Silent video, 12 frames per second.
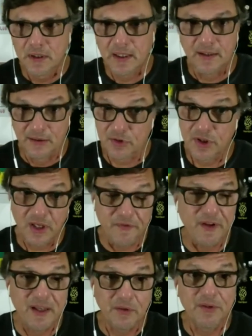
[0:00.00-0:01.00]
Tá? Não
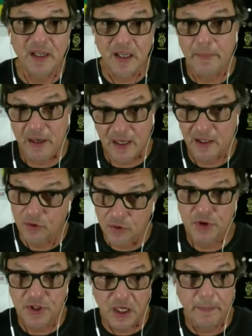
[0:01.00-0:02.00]
significa não ter que marcar.
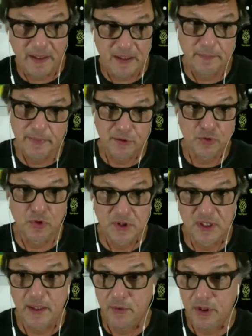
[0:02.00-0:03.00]
Todos têm que participar do jogo
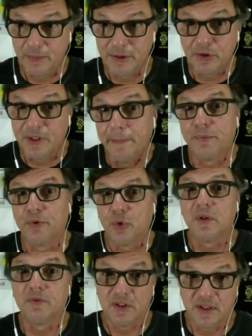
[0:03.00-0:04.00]
sem a bola. Mas o tempo
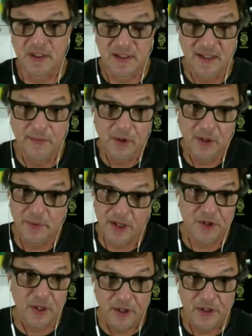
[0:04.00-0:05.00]
todo você está sem a bola,
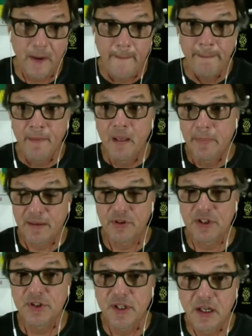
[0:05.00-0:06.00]
praticamente. Para que
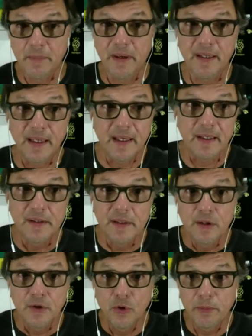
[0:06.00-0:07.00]
vocês terem uma ideia,
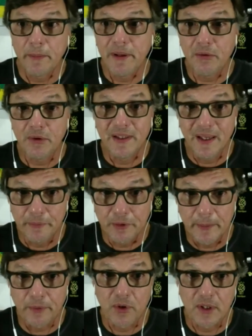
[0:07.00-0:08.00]
no primeiro tempo
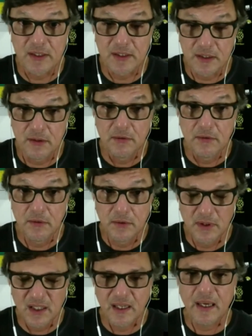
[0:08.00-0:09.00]
da prorrogação,
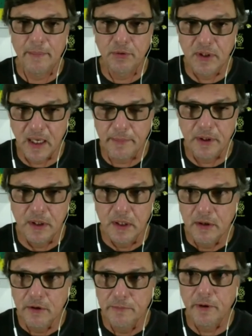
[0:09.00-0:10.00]
lá em Abu Dhabi,
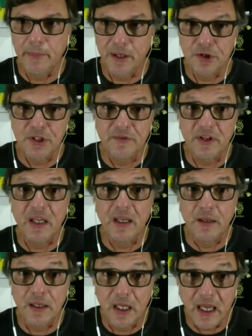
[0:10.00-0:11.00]
o Palmeiras teve
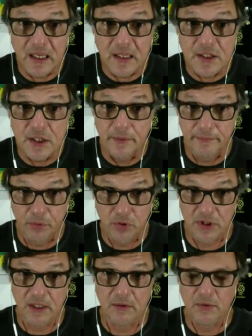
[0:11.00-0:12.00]

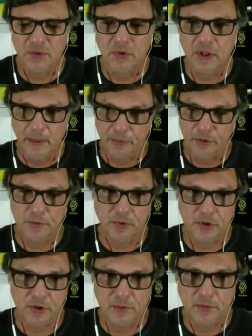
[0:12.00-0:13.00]
15% do tempo de
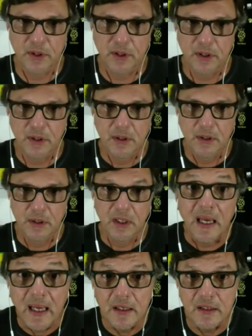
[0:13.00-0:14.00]
posse de bola.
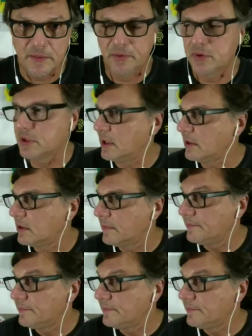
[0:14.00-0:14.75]
15%.